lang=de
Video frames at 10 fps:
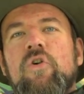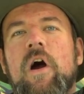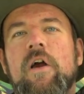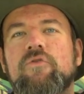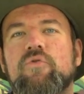
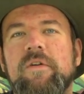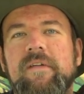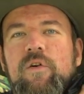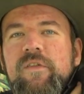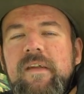ein
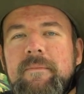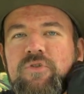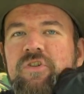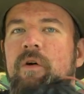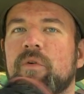durchaus sehr
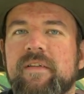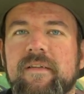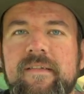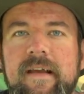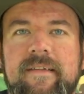
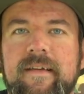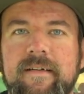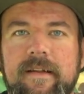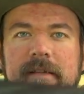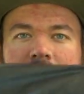beschauliches
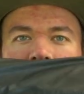Säckchen, das in